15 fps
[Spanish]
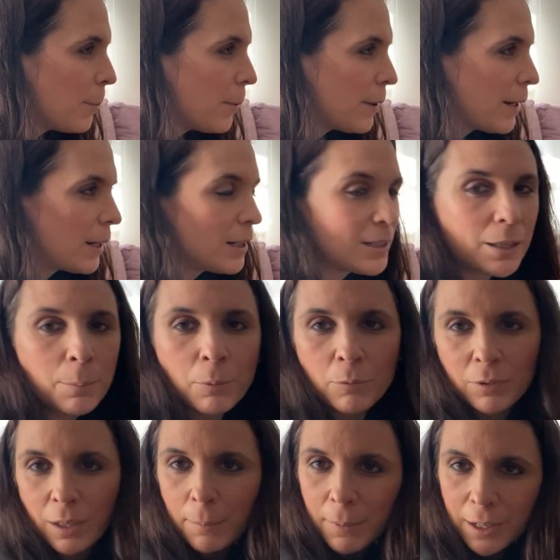ponerles de
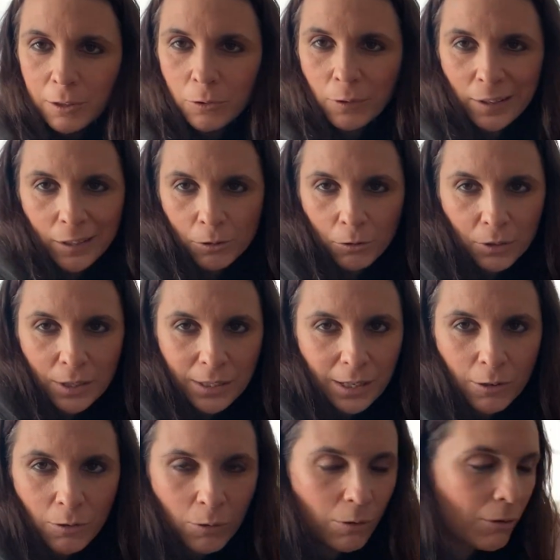punta en blanco y entonces
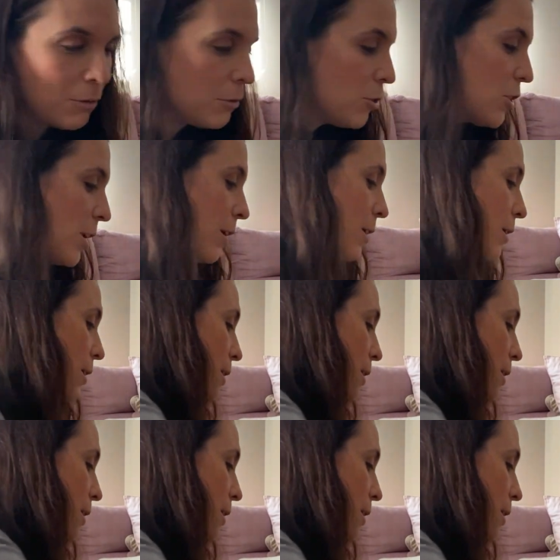hago, no sé,